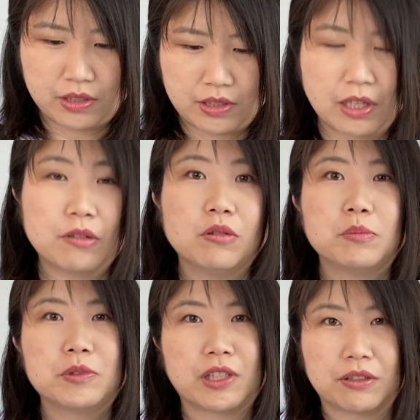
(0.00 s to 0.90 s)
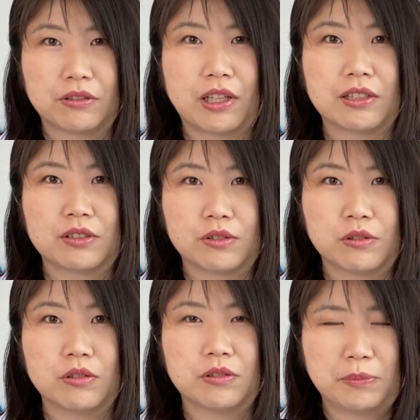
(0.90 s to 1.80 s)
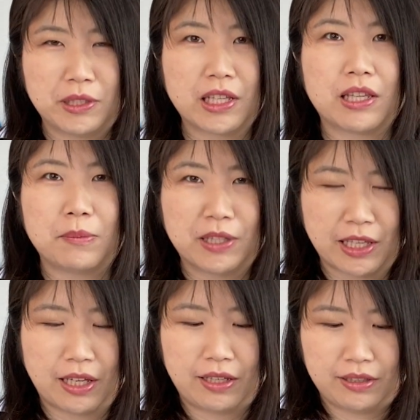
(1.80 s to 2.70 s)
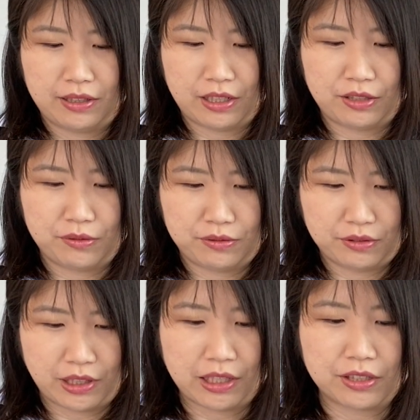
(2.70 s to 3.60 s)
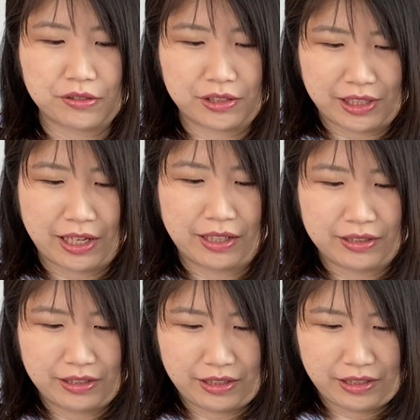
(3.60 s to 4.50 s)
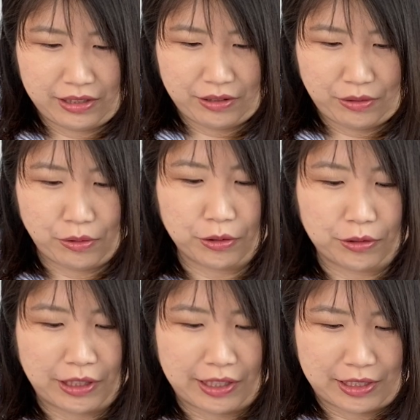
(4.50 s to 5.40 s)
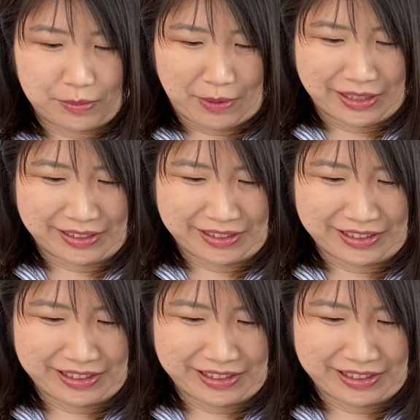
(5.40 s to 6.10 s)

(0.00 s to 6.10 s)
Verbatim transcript: J−HOPE さんのダンスをみんなで見てあの研究して踊ってたりします。